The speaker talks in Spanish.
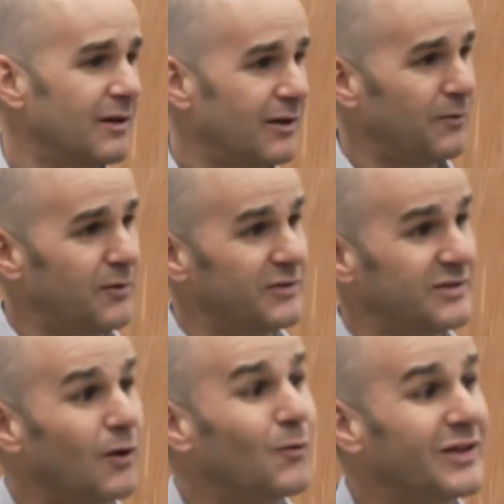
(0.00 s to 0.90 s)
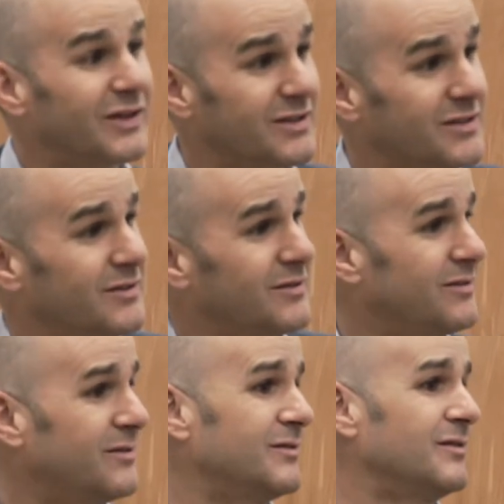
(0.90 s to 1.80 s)
¿Qué opciones te encuentras?
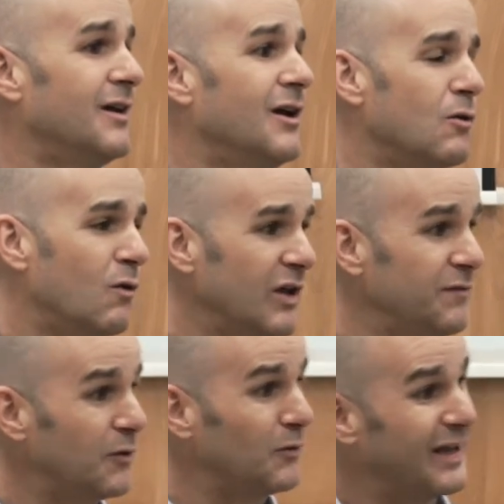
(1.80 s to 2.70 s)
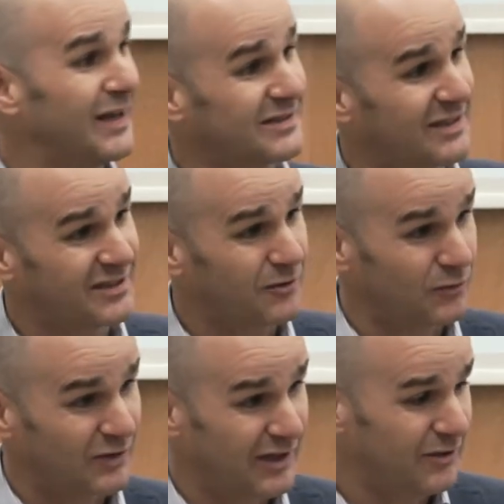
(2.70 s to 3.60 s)
¿Con qué dificultades estás
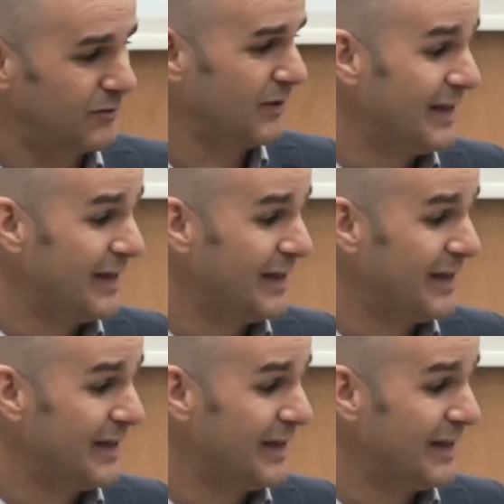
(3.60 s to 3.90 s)
encontrando?